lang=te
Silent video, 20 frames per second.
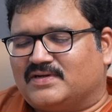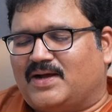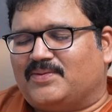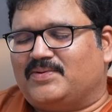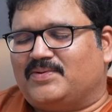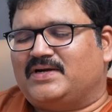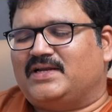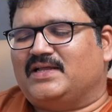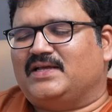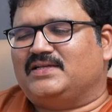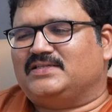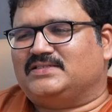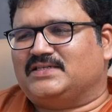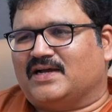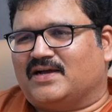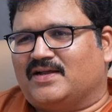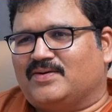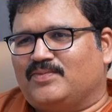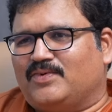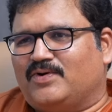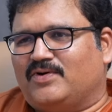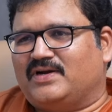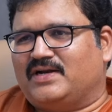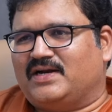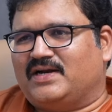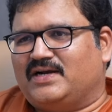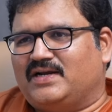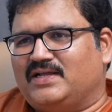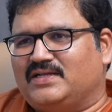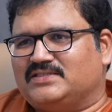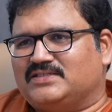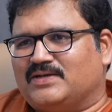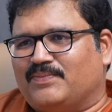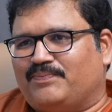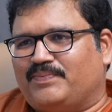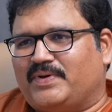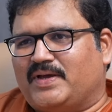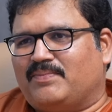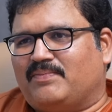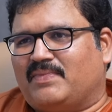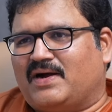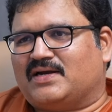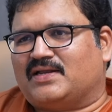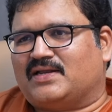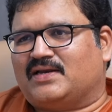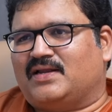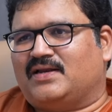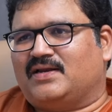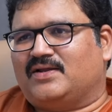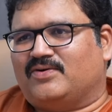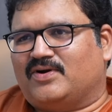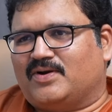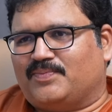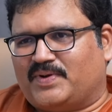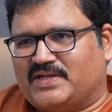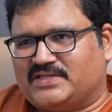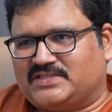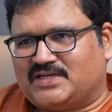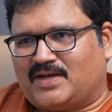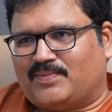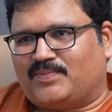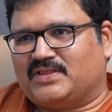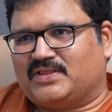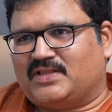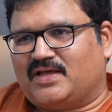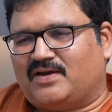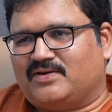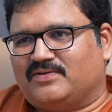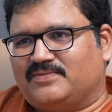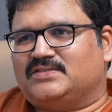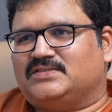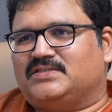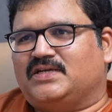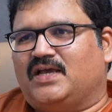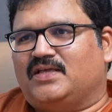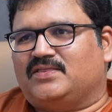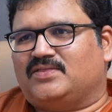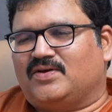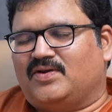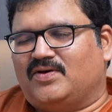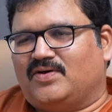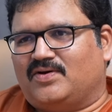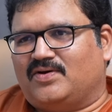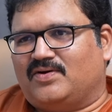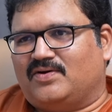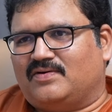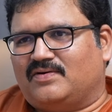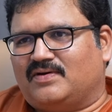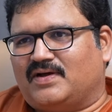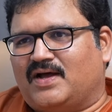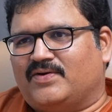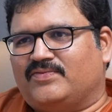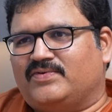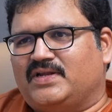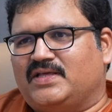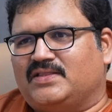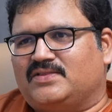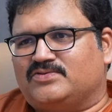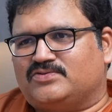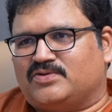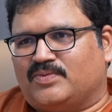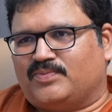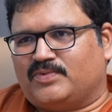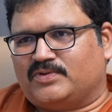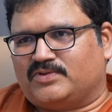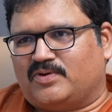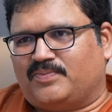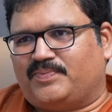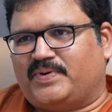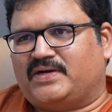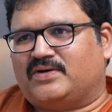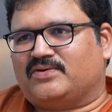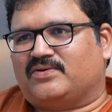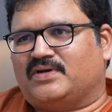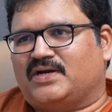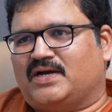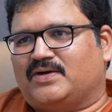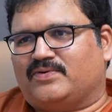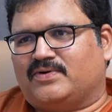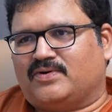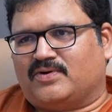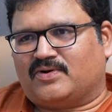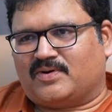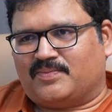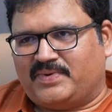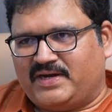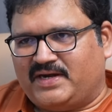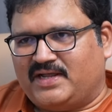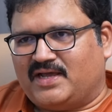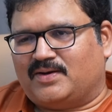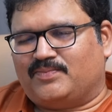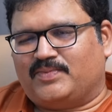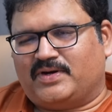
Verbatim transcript: కాబట్టి జగన్మోహన్ రెడ్డి చెప్పే మాటలన్నీ కూడా పచ్చి అబద్ధాలు చేతిలో అవినీతి సొమ్ముతో పెట్టుకున్నటువంటి ఒక మీడియాను